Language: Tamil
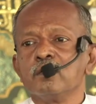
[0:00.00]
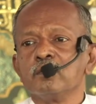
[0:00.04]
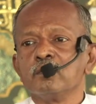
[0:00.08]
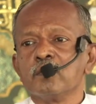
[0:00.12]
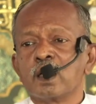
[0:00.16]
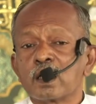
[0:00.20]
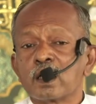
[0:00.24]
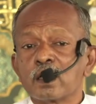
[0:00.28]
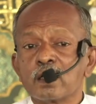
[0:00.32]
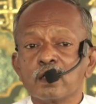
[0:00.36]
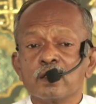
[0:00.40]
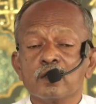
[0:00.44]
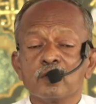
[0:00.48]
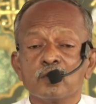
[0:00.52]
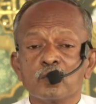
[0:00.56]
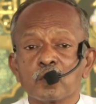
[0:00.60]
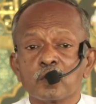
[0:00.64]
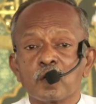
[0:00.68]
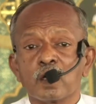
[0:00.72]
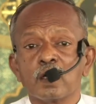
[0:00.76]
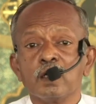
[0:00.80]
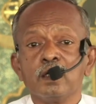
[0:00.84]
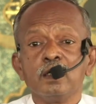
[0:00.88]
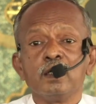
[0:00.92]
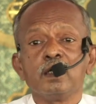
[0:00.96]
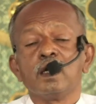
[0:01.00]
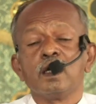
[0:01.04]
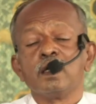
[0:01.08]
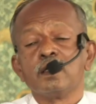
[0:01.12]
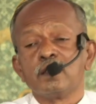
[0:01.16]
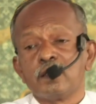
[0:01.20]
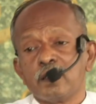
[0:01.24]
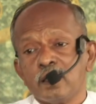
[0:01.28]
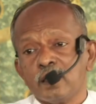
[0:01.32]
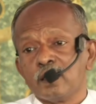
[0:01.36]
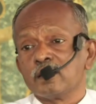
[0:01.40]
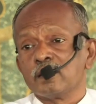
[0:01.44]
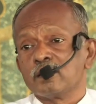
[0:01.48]
மரண குரலை
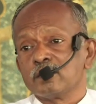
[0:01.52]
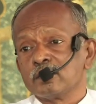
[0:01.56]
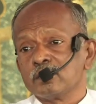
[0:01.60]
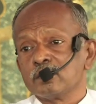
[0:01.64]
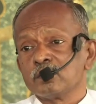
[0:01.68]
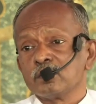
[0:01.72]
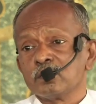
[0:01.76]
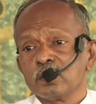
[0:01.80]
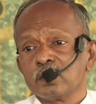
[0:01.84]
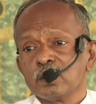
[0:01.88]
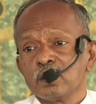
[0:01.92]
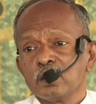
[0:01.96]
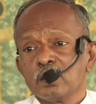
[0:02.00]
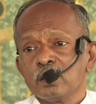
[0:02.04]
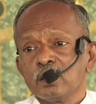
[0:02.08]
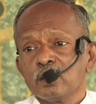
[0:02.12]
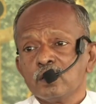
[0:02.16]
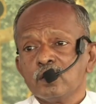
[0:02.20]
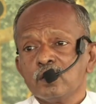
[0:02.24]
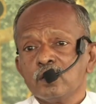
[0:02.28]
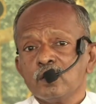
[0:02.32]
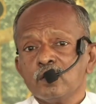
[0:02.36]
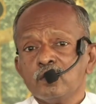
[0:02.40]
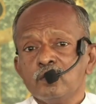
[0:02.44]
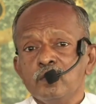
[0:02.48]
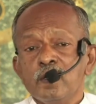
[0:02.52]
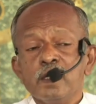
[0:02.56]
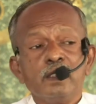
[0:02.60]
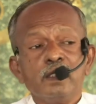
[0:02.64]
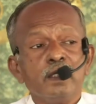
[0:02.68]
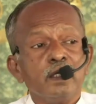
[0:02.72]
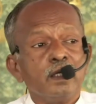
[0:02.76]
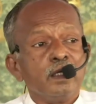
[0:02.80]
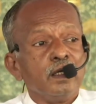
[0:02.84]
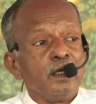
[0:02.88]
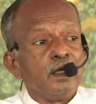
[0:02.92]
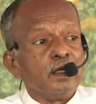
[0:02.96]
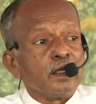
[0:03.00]
கேட்டேன்
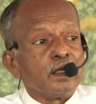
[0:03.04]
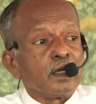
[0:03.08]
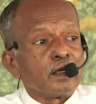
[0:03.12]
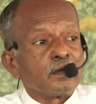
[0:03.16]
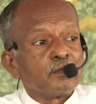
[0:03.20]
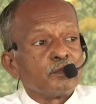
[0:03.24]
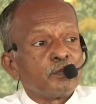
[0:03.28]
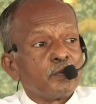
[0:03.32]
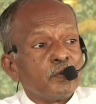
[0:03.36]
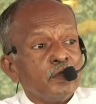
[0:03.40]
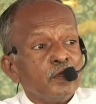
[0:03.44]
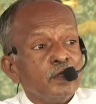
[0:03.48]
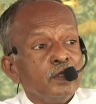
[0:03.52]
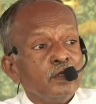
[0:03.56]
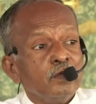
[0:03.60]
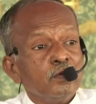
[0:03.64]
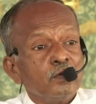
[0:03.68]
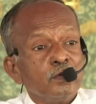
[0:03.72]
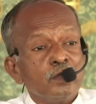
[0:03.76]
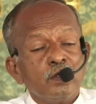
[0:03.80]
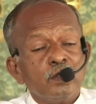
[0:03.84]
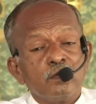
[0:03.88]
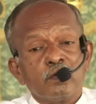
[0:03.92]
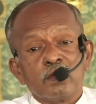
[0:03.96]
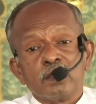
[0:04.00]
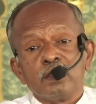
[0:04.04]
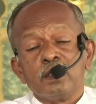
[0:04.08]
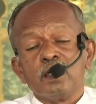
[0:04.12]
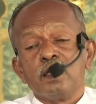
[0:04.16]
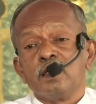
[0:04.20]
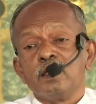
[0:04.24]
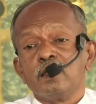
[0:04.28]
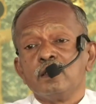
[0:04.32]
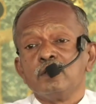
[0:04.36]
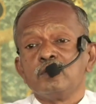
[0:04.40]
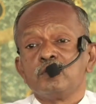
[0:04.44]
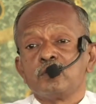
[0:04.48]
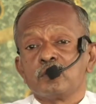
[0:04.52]
வேதனையை நான் புரிந்து கொண்டு வந்தேன்
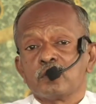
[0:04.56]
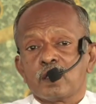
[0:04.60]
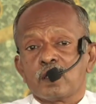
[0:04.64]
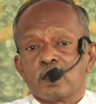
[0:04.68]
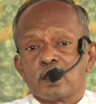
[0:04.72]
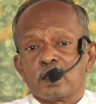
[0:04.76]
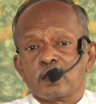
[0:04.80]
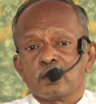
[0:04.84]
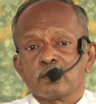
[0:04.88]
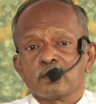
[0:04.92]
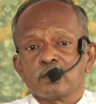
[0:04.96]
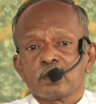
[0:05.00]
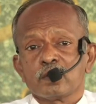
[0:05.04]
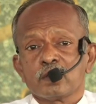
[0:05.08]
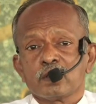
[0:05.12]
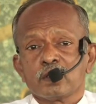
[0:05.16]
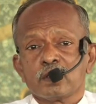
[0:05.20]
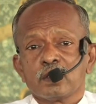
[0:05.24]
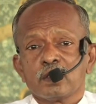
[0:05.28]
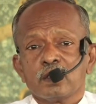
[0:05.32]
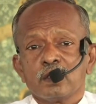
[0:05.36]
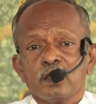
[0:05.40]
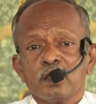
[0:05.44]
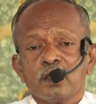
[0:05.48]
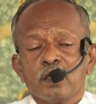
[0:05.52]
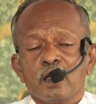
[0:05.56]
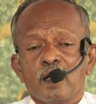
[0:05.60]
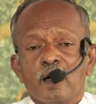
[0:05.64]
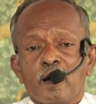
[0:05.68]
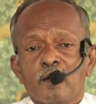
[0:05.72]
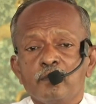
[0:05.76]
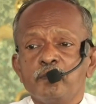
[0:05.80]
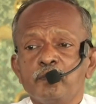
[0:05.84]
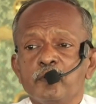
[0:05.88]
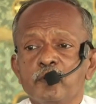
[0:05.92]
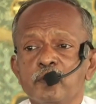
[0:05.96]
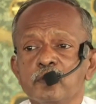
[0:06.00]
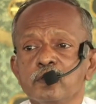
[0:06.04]
என்று சொன்னார்
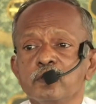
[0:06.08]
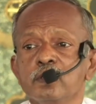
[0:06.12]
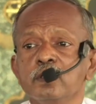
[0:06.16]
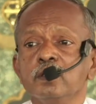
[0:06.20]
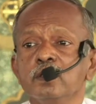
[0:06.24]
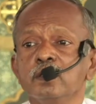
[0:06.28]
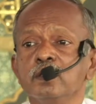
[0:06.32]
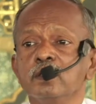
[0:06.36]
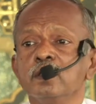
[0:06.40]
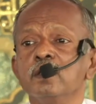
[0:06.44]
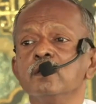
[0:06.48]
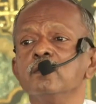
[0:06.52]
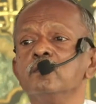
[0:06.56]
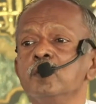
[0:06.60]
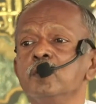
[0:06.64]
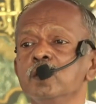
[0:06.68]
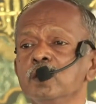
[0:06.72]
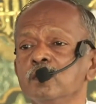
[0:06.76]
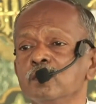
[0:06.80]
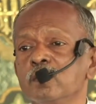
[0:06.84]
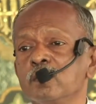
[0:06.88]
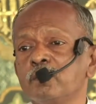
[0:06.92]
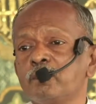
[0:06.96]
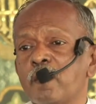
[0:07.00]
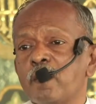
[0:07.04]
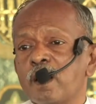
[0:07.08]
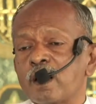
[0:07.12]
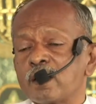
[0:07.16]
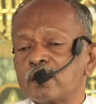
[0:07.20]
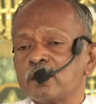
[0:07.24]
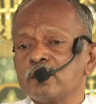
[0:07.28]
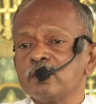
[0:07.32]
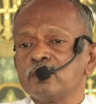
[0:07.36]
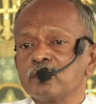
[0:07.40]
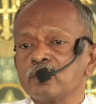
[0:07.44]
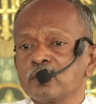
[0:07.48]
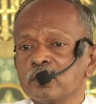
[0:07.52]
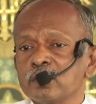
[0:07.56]
அப்பொழுது இந்த முனிவர்
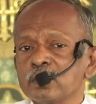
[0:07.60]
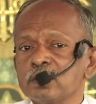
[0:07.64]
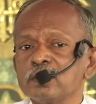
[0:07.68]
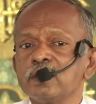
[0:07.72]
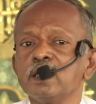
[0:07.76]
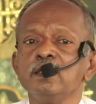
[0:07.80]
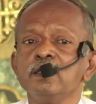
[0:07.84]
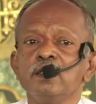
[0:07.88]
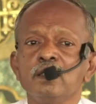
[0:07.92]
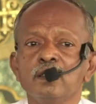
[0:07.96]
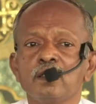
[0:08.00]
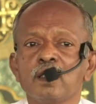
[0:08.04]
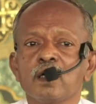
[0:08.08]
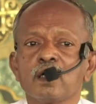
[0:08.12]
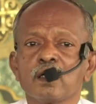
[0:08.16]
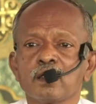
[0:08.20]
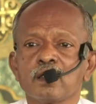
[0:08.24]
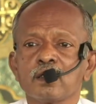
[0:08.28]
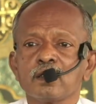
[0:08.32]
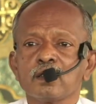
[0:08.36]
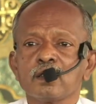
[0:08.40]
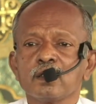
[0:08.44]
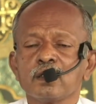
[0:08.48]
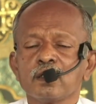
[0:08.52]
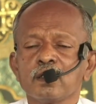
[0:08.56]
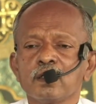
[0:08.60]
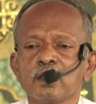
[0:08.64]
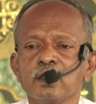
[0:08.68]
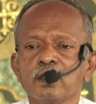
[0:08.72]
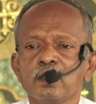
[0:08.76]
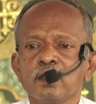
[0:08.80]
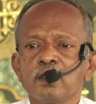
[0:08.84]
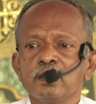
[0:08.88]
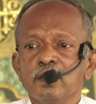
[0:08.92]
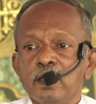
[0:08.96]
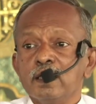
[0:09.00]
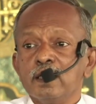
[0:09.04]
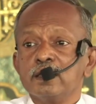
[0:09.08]
பார்த்து சொன்ன செய்தி தான்
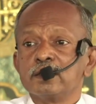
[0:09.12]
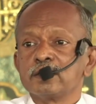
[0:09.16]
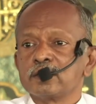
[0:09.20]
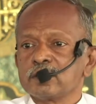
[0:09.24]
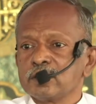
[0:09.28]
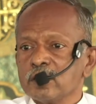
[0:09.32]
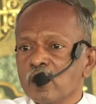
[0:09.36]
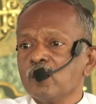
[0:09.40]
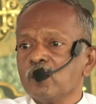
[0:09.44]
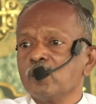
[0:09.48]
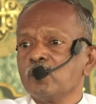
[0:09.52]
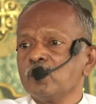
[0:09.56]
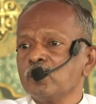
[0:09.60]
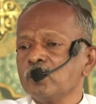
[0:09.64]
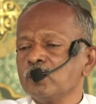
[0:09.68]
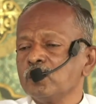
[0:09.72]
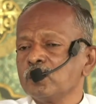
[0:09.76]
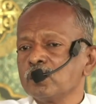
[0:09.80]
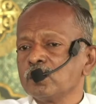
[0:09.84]
ஏஸ் நவ்